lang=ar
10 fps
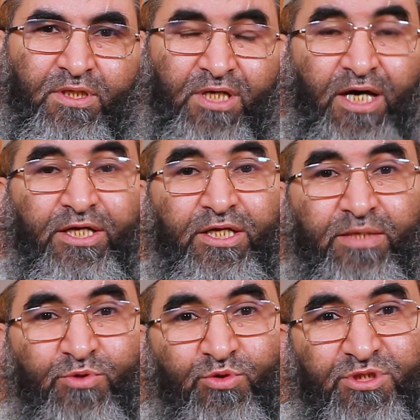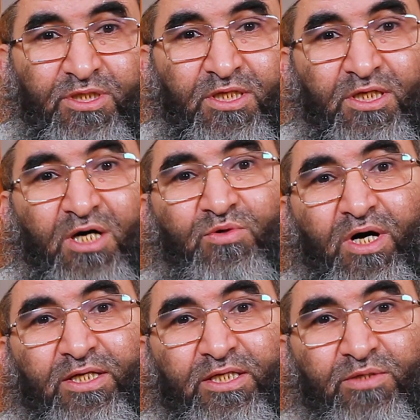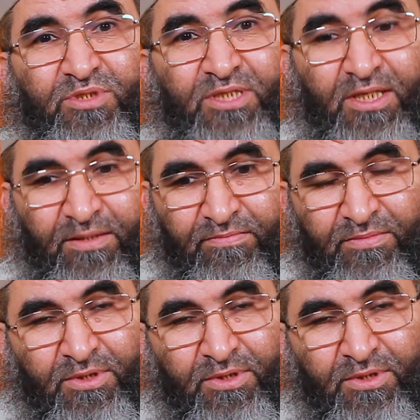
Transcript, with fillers: كان النبي صلى الله عليه وسلم